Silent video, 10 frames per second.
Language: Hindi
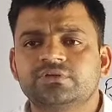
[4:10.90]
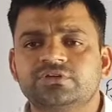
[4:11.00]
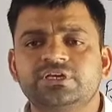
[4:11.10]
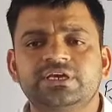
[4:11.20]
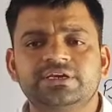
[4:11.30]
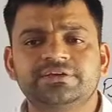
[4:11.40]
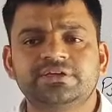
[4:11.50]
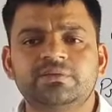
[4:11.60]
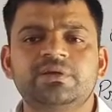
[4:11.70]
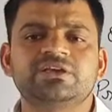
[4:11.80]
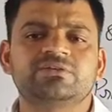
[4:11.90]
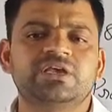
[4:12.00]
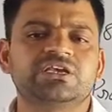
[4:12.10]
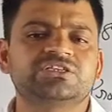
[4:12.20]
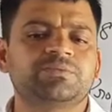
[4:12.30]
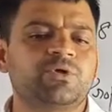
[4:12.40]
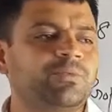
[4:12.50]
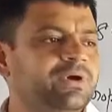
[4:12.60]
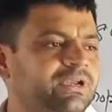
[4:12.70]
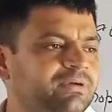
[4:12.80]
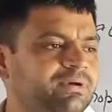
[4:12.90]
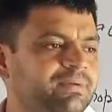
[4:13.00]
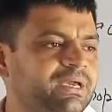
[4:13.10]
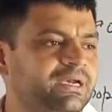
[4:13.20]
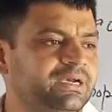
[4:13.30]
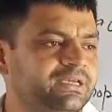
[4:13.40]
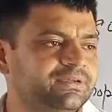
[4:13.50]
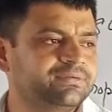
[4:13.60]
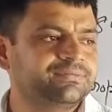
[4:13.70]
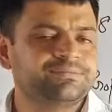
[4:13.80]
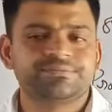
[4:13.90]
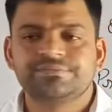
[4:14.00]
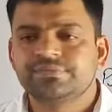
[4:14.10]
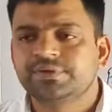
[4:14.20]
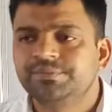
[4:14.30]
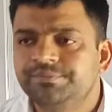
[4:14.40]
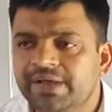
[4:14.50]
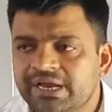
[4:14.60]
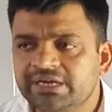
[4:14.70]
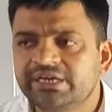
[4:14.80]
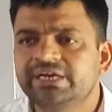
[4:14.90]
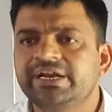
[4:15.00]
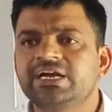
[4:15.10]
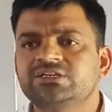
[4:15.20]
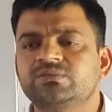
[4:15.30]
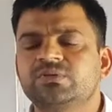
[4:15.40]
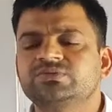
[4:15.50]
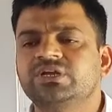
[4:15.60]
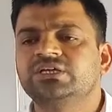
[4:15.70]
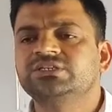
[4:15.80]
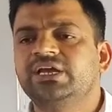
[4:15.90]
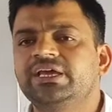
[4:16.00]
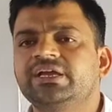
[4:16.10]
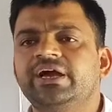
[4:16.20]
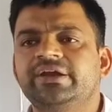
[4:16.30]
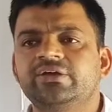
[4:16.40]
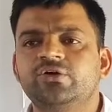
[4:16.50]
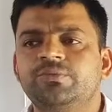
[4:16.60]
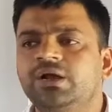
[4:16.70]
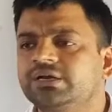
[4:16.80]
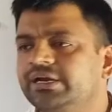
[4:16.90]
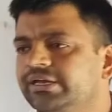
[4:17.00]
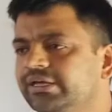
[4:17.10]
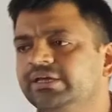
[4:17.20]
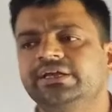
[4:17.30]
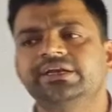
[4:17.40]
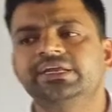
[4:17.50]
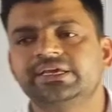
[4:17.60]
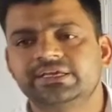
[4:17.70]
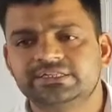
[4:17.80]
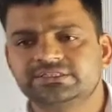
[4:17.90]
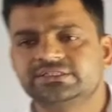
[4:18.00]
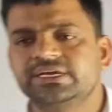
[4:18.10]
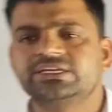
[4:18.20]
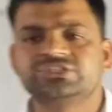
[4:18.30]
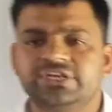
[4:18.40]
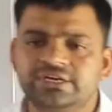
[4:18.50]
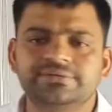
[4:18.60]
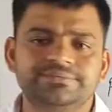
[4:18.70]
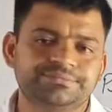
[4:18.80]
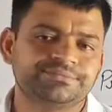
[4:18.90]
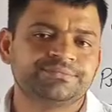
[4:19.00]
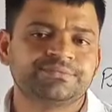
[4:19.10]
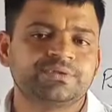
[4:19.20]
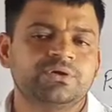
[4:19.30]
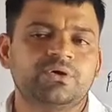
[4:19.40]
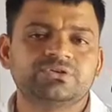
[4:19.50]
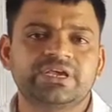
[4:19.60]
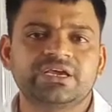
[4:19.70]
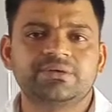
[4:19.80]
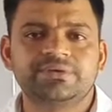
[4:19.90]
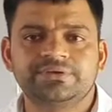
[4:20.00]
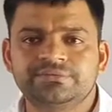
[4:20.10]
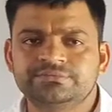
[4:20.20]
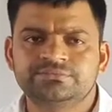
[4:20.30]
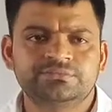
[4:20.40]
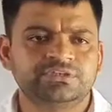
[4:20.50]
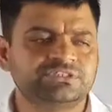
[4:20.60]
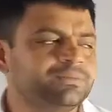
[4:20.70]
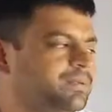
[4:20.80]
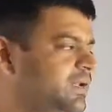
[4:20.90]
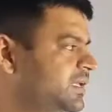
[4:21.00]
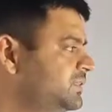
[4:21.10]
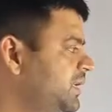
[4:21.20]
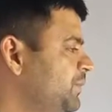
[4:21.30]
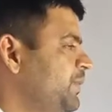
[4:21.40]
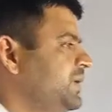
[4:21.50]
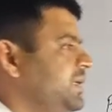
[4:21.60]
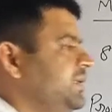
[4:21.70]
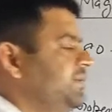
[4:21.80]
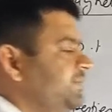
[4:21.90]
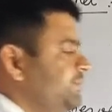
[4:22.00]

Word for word: सही है ये भी एक, एक इसकी प्रॉपर्टी है भाई मैग्नेट की मैग्नेट कैन अट्रैक्ट सम सब्सटेंस लाइक आयरन कोबाल्ट एंड ए निकल्स एंड स्टील हो जाएगा भाई ये सिंपल है थर्ड पॉइंट डालिए